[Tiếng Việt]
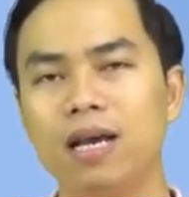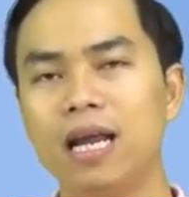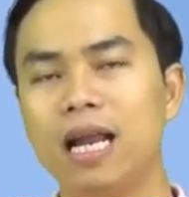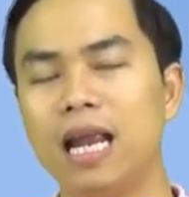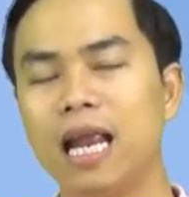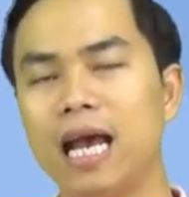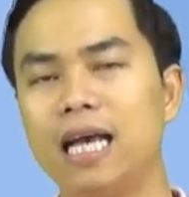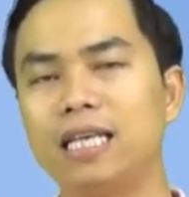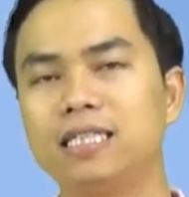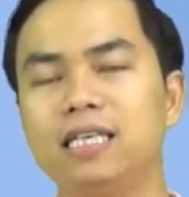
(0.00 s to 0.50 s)

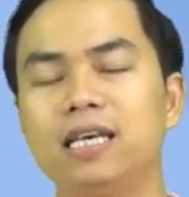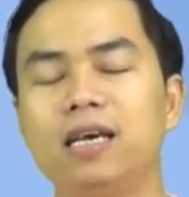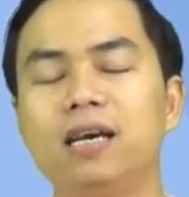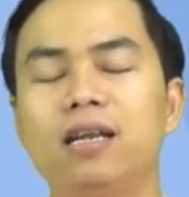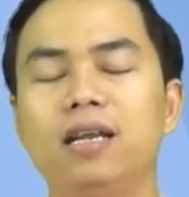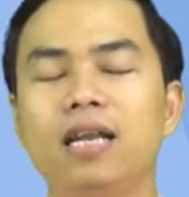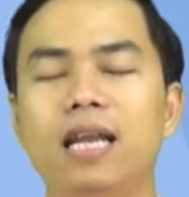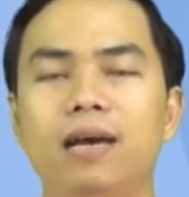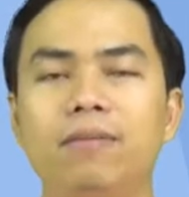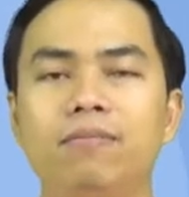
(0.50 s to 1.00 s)
là sẽ
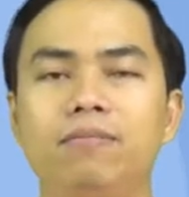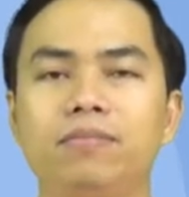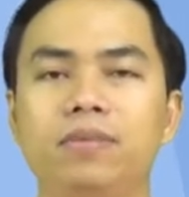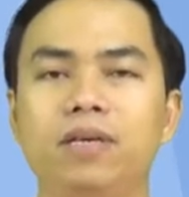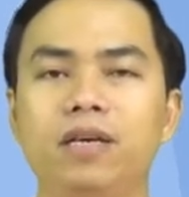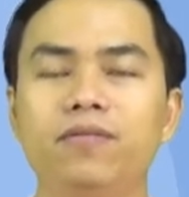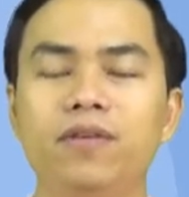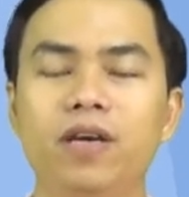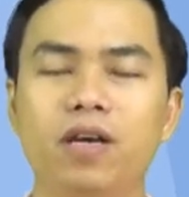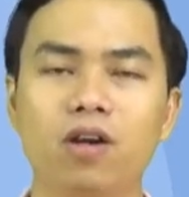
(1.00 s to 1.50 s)
làm
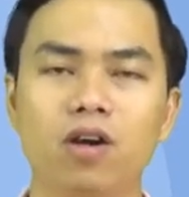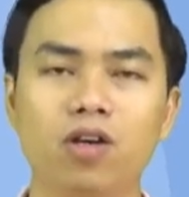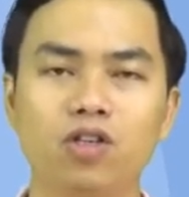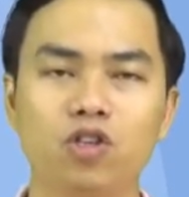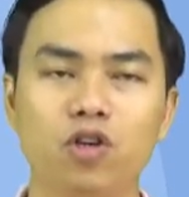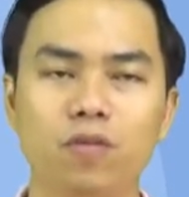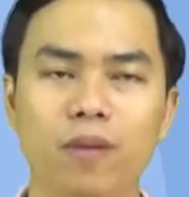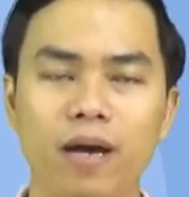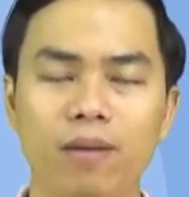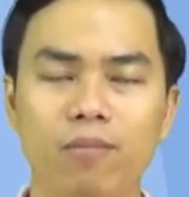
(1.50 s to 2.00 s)
cái việc đó
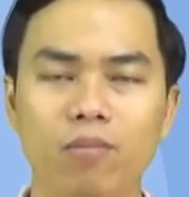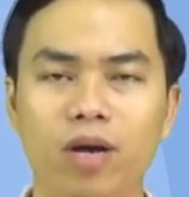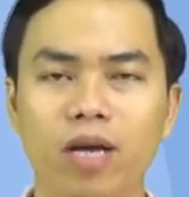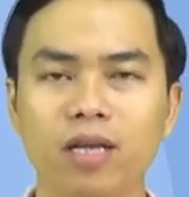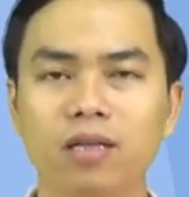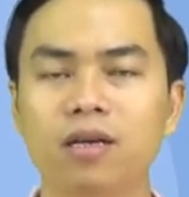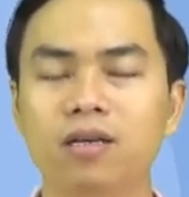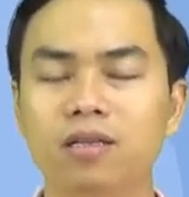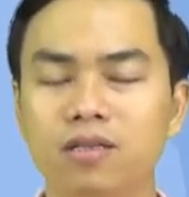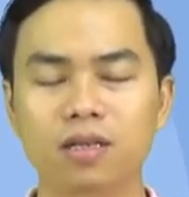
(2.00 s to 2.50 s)
cho bạn một cách
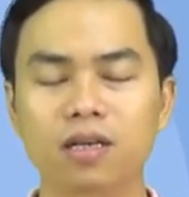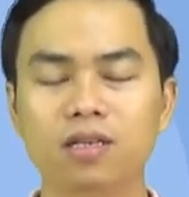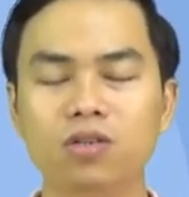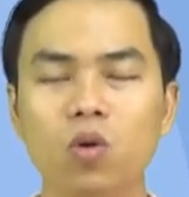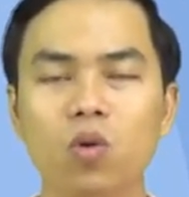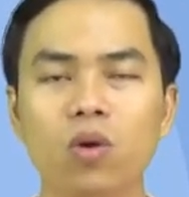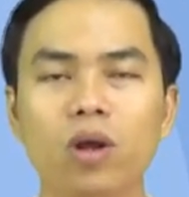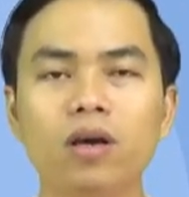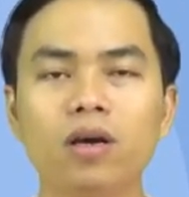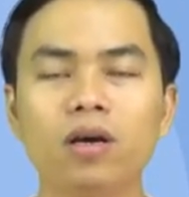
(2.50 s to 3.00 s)
thực thực
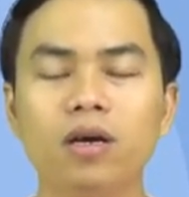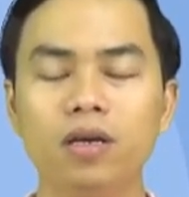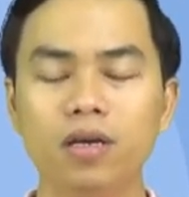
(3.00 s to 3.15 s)
thụ đó